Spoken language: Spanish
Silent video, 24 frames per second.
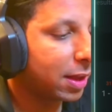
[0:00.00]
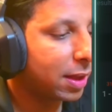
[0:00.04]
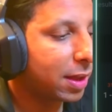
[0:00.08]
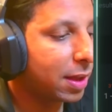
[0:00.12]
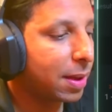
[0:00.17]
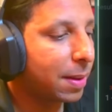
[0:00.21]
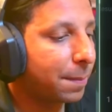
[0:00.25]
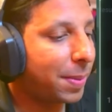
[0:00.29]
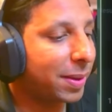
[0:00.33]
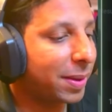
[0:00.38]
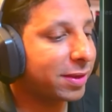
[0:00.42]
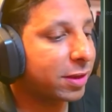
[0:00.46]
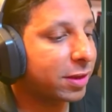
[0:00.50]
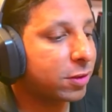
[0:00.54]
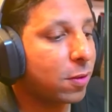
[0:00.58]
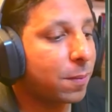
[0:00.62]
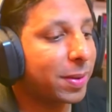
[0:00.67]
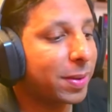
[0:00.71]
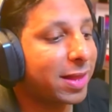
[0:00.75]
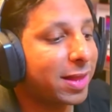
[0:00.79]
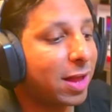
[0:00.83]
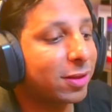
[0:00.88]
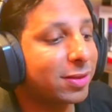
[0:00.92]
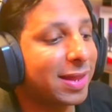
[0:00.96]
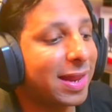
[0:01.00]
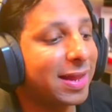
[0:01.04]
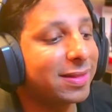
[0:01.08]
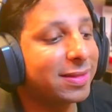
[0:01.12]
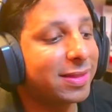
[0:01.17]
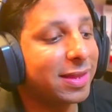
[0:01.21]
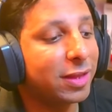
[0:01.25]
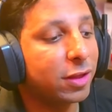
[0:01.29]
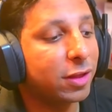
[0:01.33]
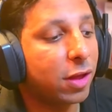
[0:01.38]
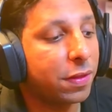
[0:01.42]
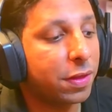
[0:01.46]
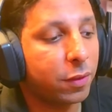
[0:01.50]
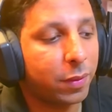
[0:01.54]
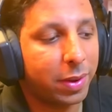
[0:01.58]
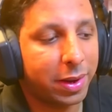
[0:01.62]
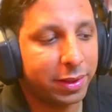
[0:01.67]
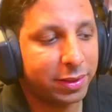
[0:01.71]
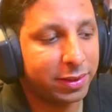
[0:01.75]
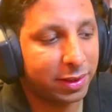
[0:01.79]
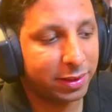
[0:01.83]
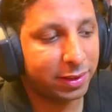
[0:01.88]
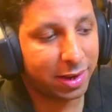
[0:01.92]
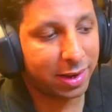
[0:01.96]
Pases completados 32 de
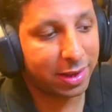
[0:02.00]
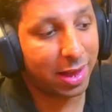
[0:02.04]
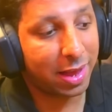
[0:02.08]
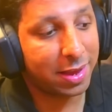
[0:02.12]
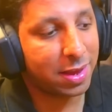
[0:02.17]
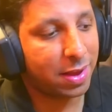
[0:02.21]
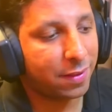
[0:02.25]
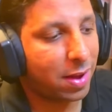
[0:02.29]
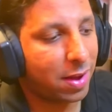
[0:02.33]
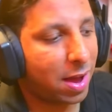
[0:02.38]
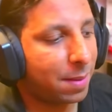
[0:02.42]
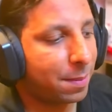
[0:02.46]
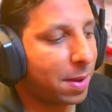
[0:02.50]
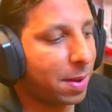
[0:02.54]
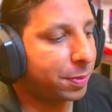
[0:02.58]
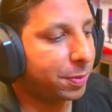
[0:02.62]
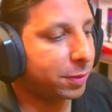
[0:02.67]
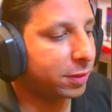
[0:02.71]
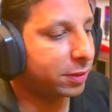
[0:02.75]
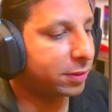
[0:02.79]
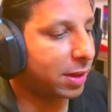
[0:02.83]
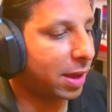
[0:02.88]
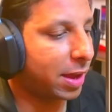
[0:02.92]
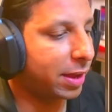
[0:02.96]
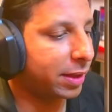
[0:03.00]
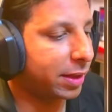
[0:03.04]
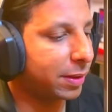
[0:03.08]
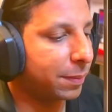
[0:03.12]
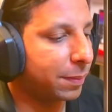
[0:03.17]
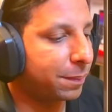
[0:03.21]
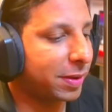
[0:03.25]
43, cada día baja más el porcentaje este.